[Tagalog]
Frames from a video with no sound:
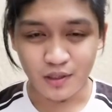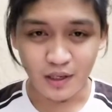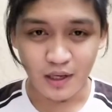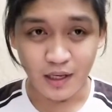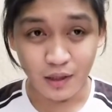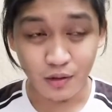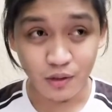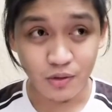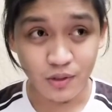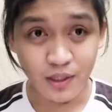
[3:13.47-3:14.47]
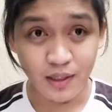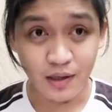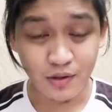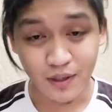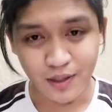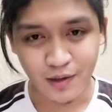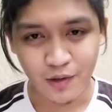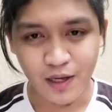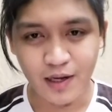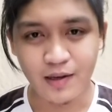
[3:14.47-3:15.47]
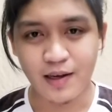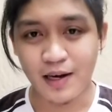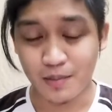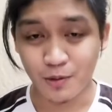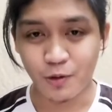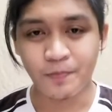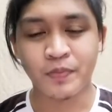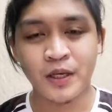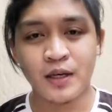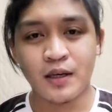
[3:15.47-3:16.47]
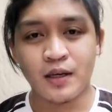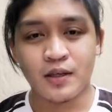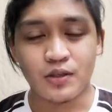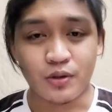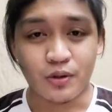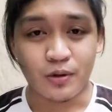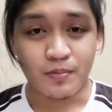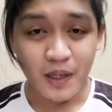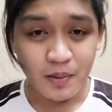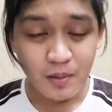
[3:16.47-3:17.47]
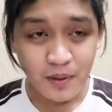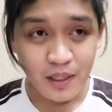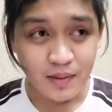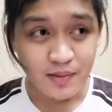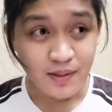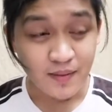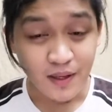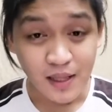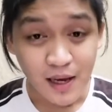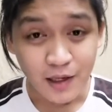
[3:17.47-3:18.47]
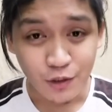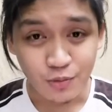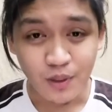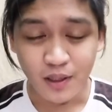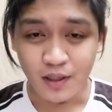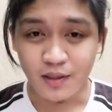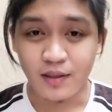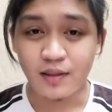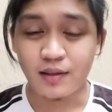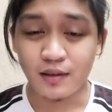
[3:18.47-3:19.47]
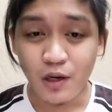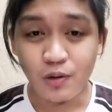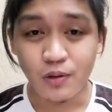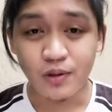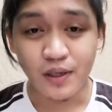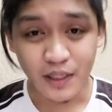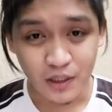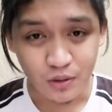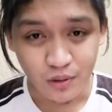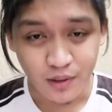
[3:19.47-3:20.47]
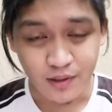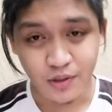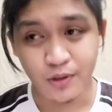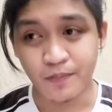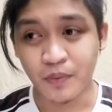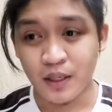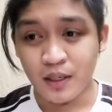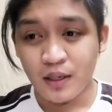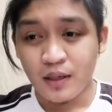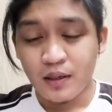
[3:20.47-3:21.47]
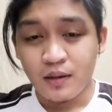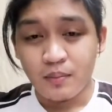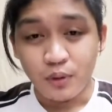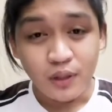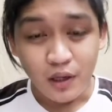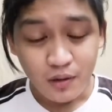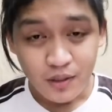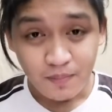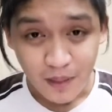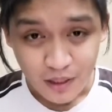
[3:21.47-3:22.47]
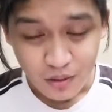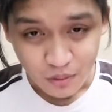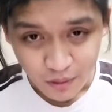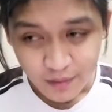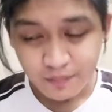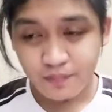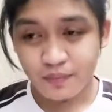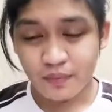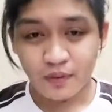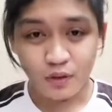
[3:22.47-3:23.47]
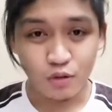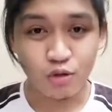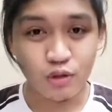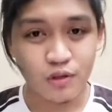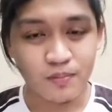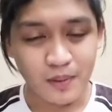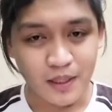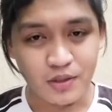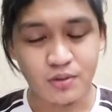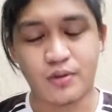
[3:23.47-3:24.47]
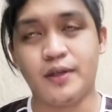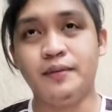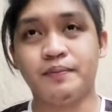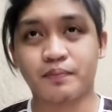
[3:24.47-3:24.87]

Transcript: kasi Android user tayo so Android lang ang alam ko so para mapag live stream kailangan nyo mag download ng encoder so punta kayo sa Play Store go to your Play Store.